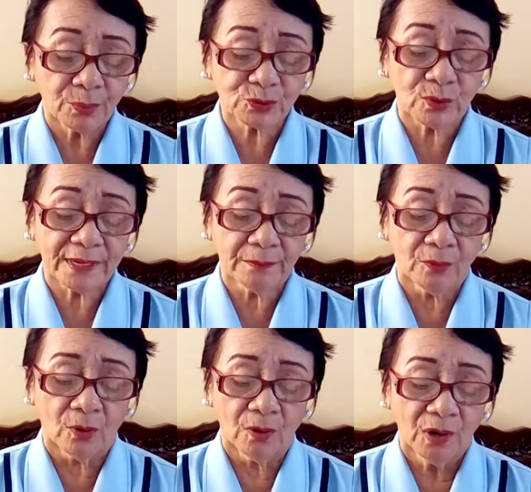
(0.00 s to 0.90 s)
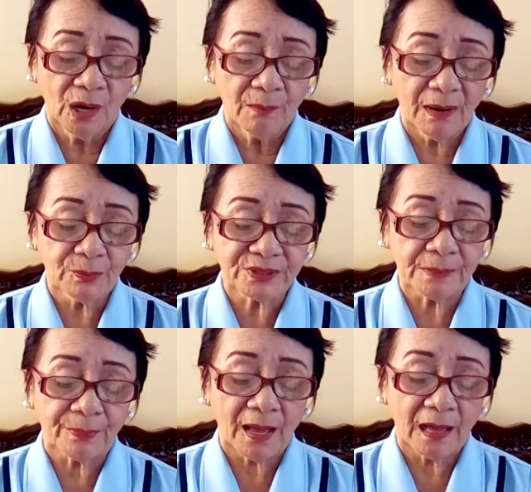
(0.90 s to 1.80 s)
putulin mo
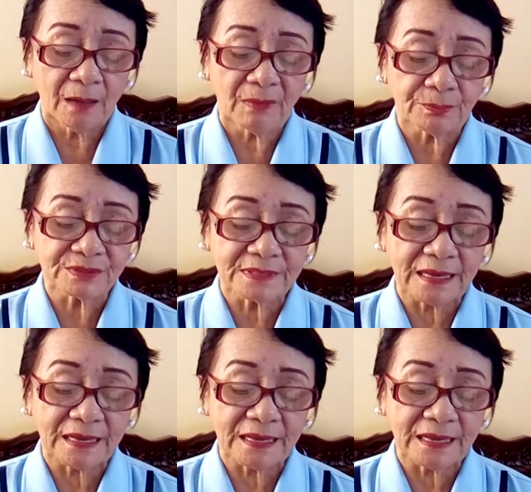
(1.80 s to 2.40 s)
Mabuti pa ang mapunta